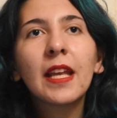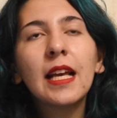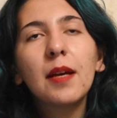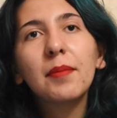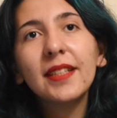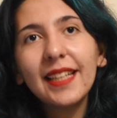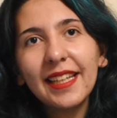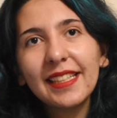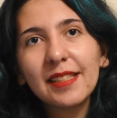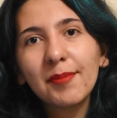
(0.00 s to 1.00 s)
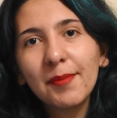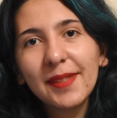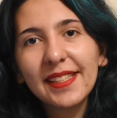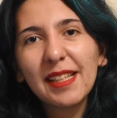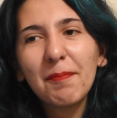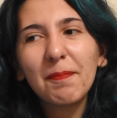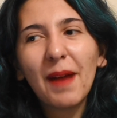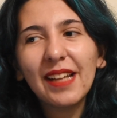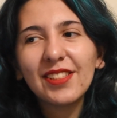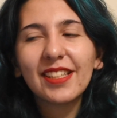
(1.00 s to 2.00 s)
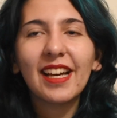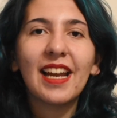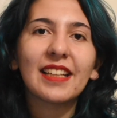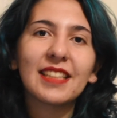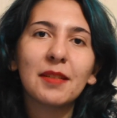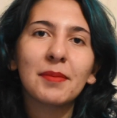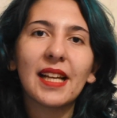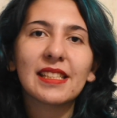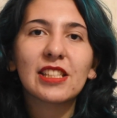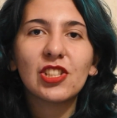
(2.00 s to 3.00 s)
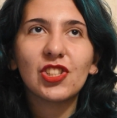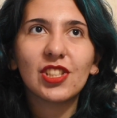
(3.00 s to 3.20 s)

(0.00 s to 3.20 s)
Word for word: Bir diğer ismimiz de bence karakteri biraz gıcık